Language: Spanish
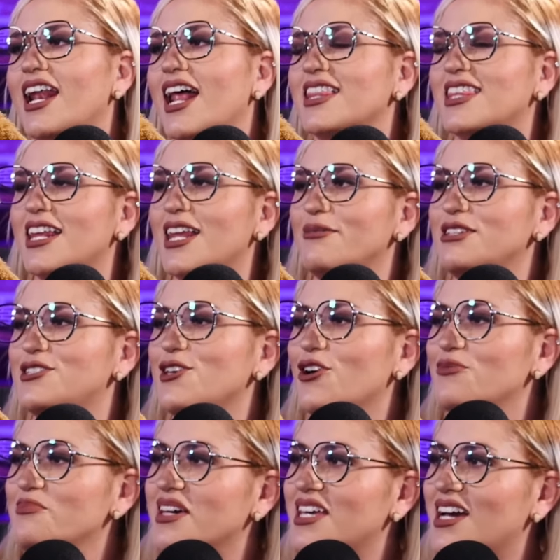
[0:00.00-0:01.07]
de la
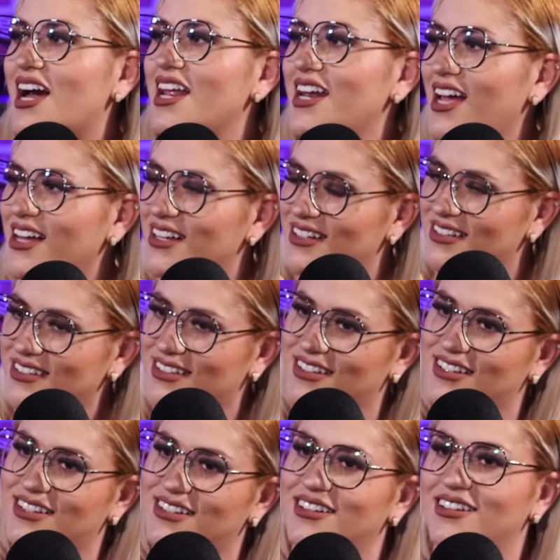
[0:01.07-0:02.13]
televisión mexicana.
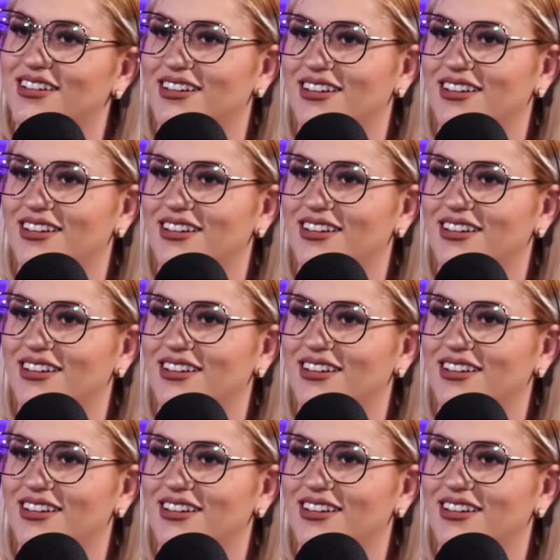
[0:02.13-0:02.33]
Dijo